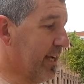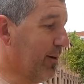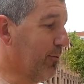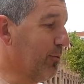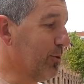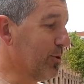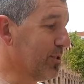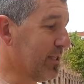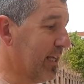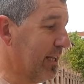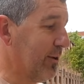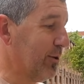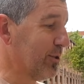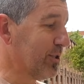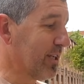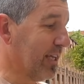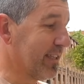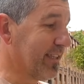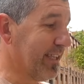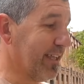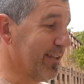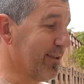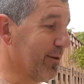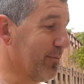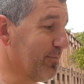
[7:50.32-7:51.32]
te gustan los
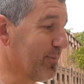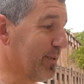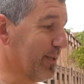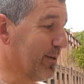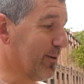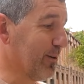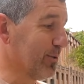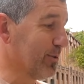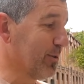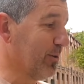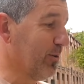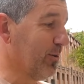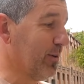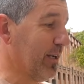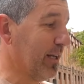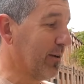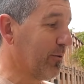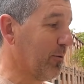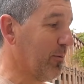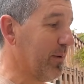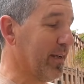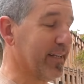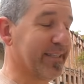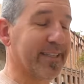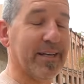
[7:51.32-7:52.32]
catadiópticos o la
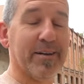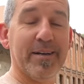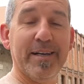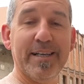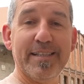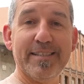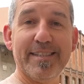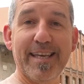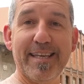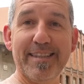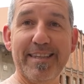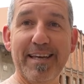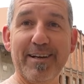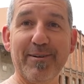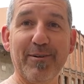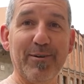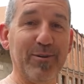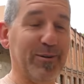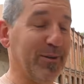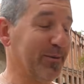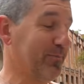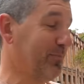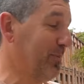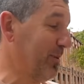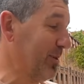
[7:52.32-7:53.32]
cubierta de,
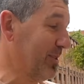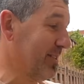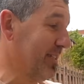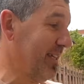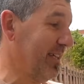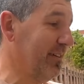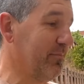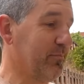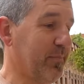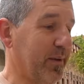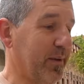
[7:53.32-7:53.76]
color, pues sí,